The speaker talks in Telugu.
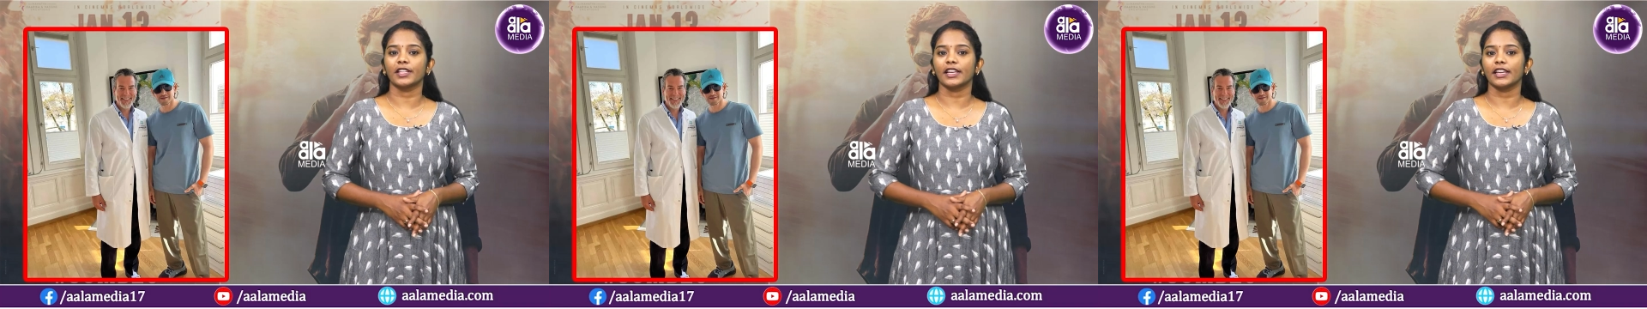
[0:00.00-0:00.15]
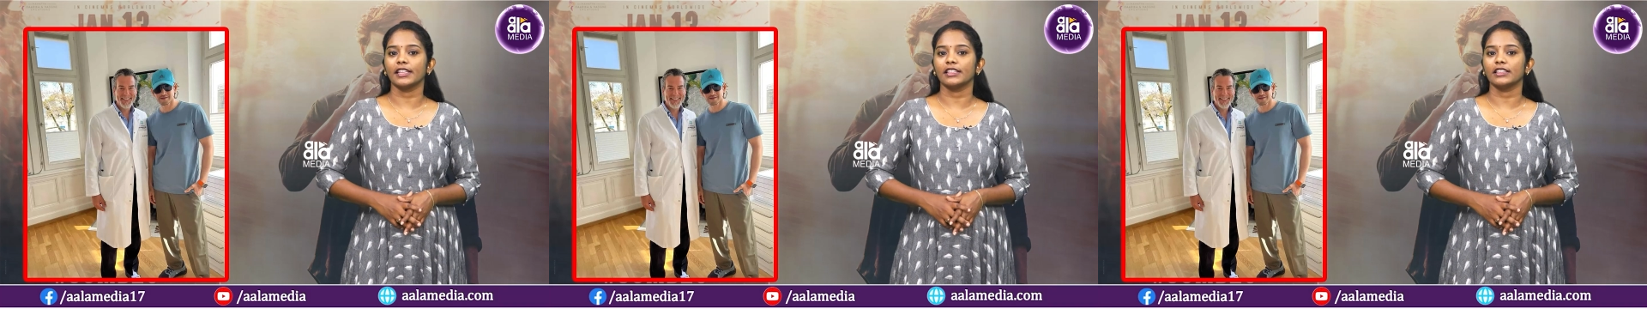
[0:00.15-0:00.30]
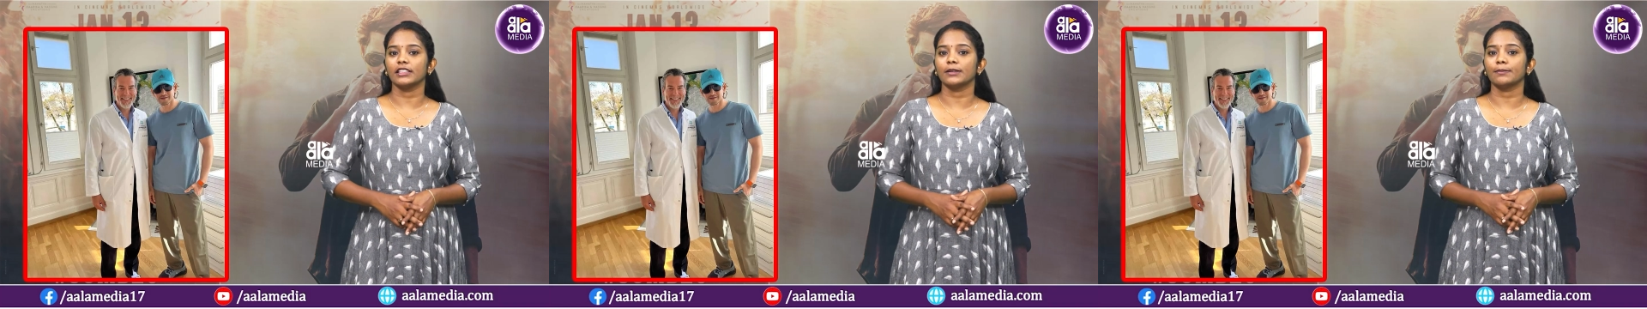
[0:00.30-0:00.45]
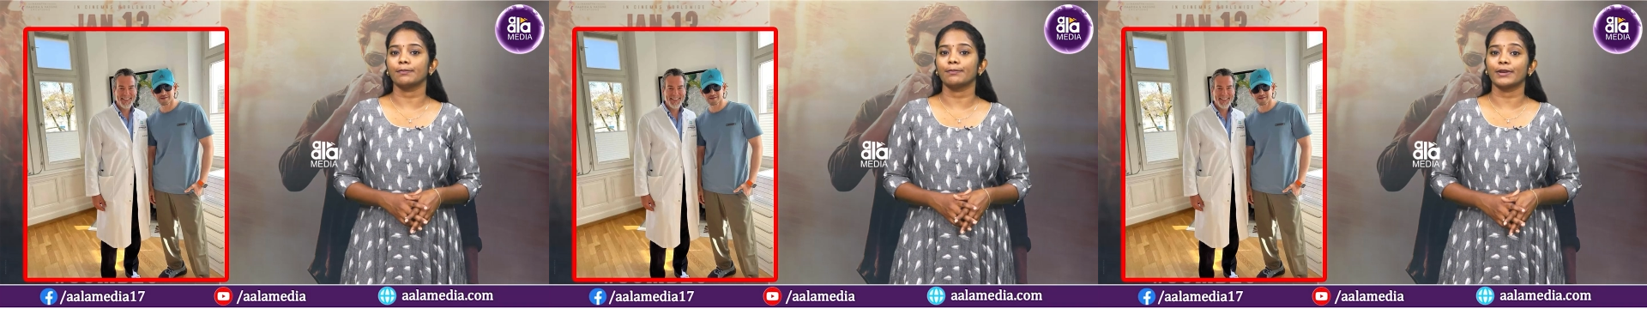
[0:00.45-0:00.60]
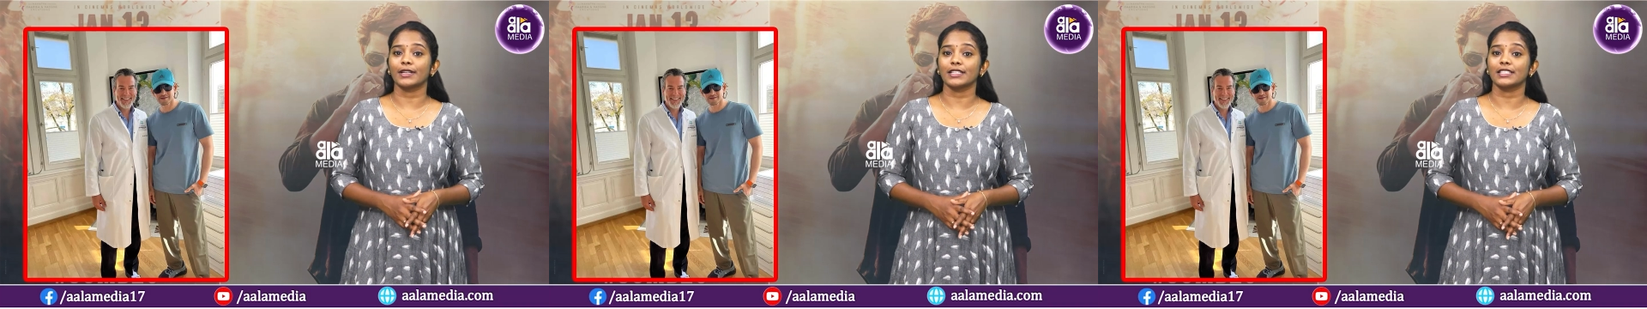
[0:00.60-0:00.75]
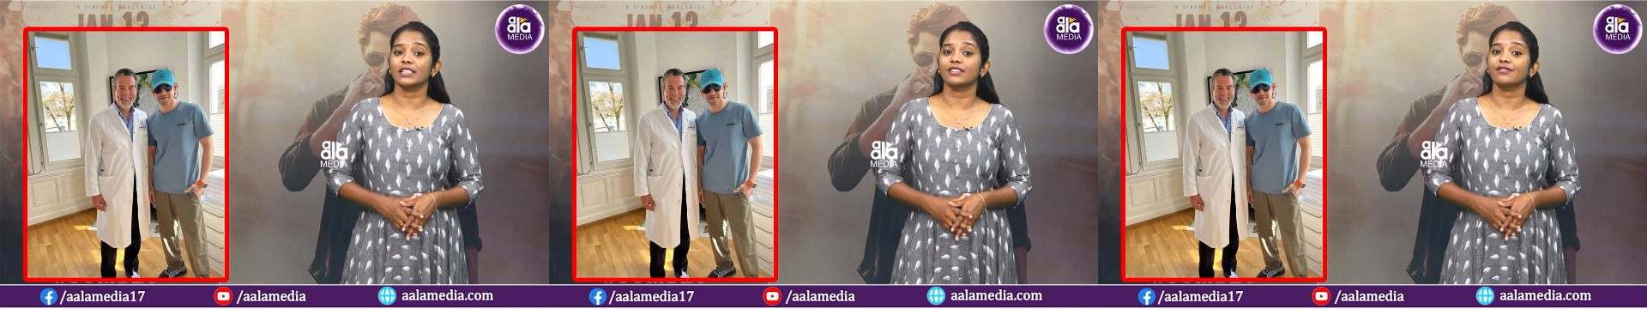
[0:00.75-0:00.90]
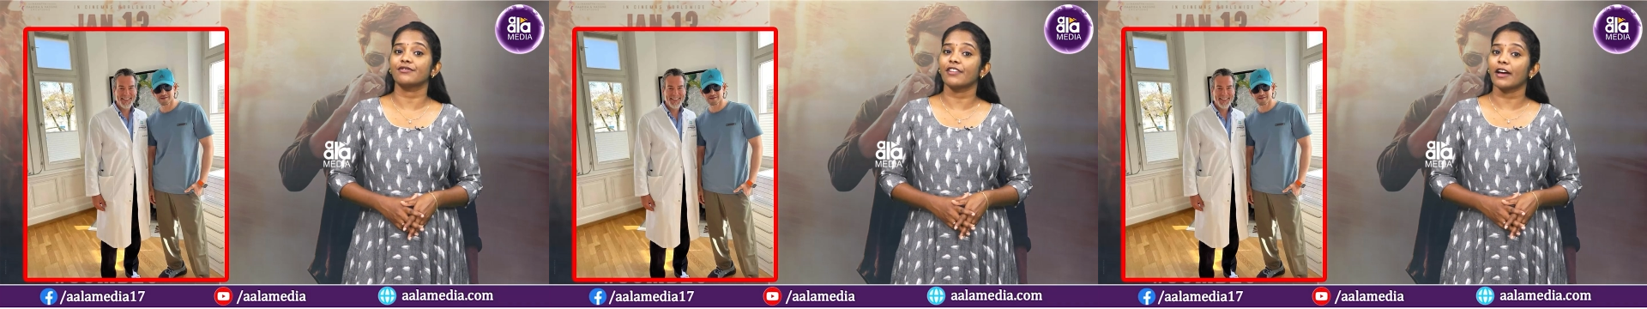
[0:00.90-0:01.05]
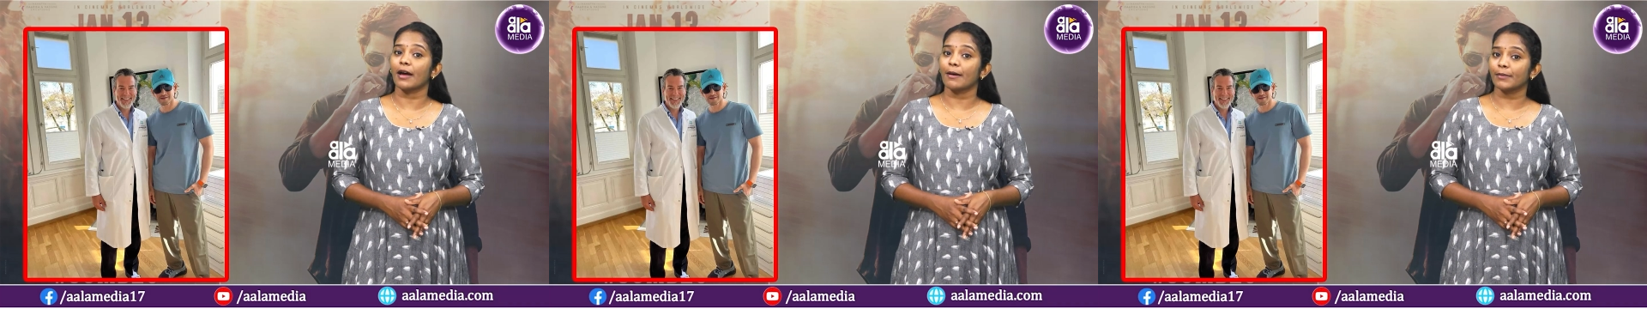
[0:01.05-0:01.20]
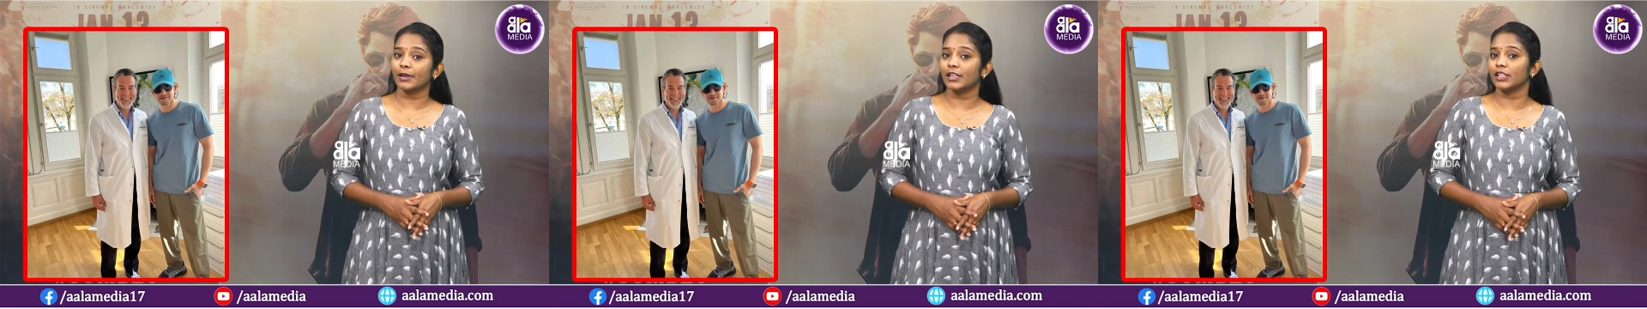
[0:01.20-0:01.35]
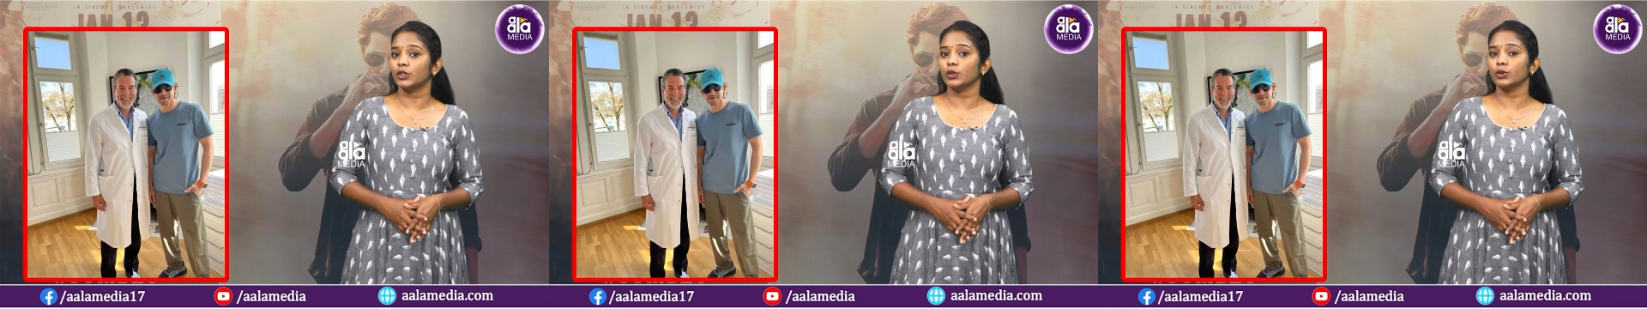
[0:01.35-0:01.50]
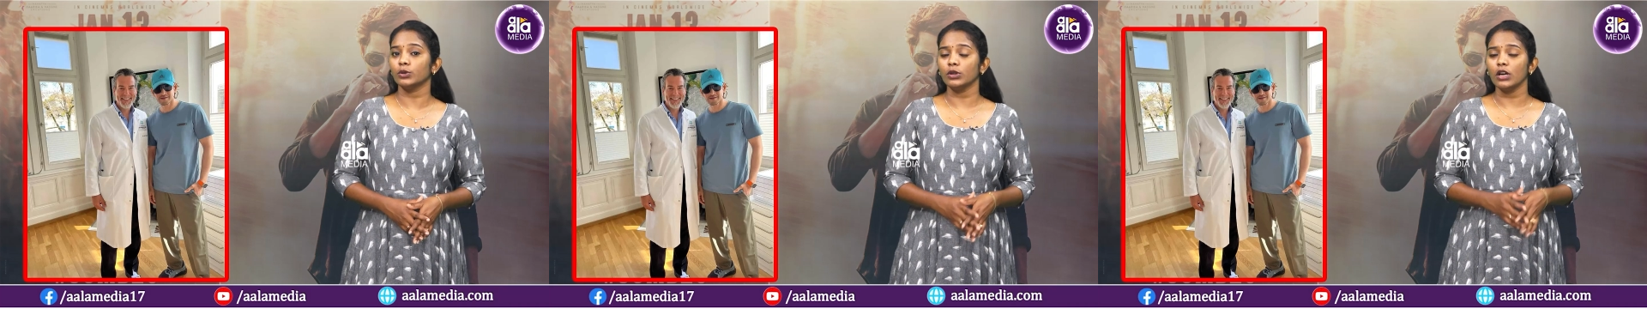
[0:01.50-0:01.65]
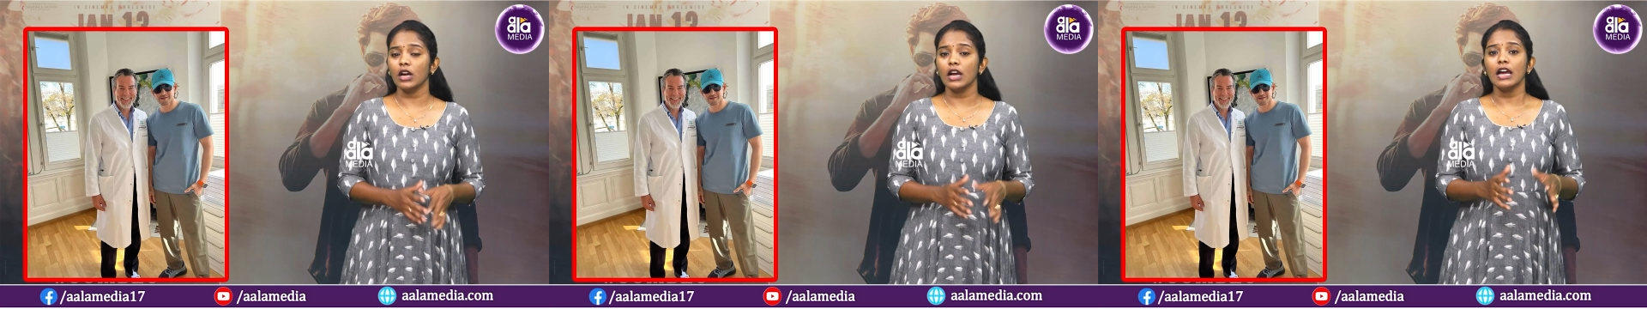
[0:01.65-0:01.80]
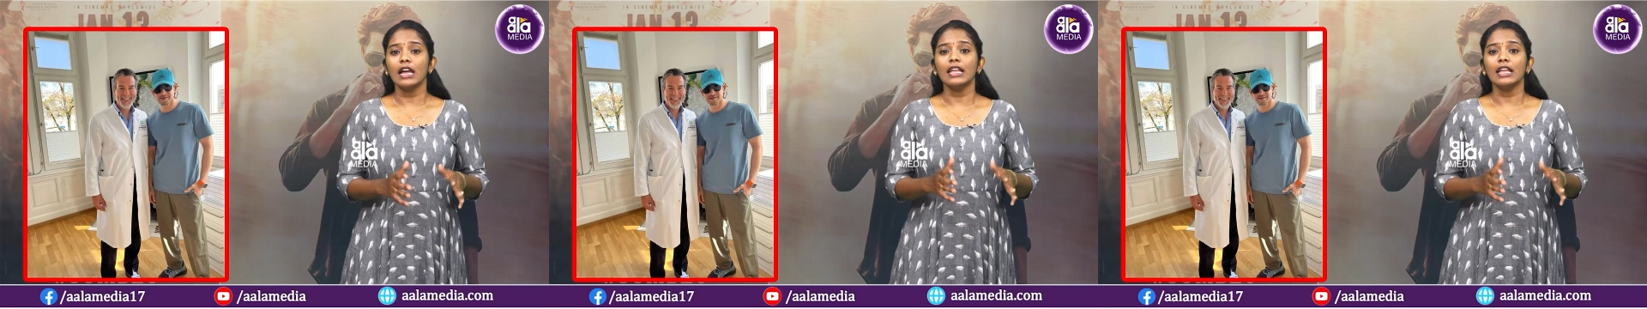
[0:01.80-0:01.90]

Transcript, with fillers: మొదలైంది ప్రజెంట్ ఫ్యామిలీతో